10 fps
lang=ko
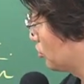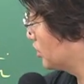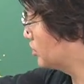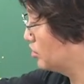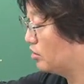
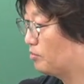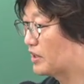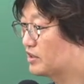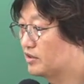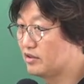줘야 돼요,
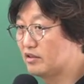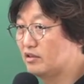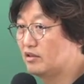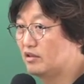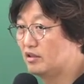받아야 돼요?
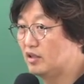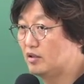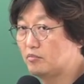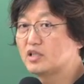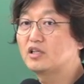
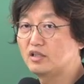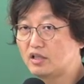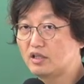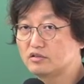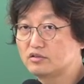
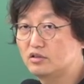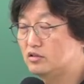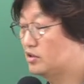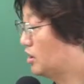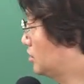받아야 돼요.
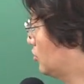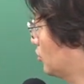그죠? 자,